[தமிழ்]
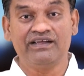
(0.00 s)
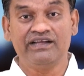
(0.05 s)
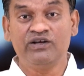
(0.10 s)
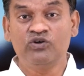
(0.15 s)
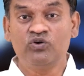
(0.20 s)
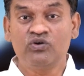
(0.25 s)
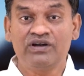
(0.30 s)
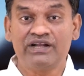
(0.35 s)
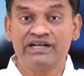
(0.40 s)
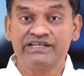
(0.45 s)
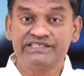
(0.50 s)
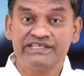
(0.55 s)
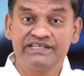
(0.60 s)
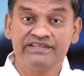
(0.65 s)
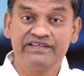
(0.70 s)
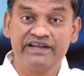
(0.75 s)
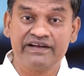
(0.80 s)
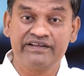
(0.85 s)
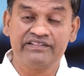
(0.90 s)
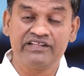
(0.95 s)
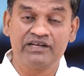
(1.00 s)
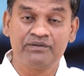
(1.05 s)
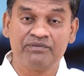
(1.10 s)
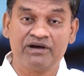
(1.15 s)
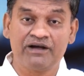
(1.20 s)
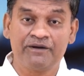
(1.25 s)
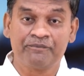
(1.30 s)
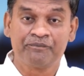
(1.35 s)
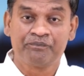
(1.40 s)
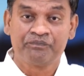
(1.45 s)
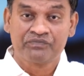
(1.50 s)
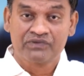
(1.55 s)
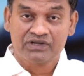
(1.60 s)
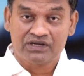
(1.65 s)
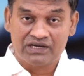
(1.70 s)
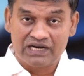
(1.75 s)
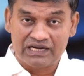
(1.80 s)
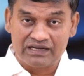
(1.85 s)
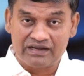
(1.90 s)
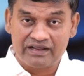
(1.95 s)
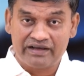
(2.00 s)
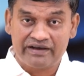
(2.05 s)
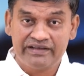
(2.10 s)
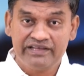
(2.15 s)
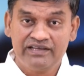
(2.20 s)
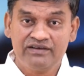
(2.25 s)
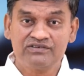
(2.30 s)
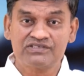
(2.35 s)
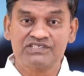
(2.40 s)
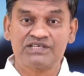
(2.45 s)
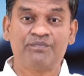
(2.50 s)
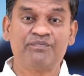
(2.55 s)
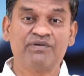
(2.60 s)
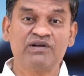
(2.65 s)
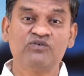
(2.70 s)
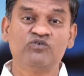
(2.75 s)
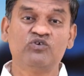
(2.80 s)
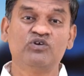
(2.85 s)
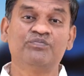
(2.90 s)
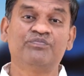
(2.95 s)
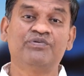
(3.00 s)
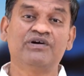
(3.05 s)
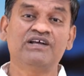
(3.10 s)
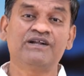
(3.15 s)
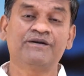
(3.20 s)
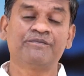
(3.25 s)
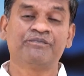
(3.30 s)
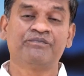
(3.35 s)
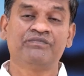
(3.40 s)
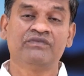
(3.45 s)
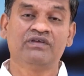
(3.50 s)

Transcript: இன்னொரு நற்செய்தி என்ன தெரியுமா கட்டாயம் சம்பளம் கொடுப்பார்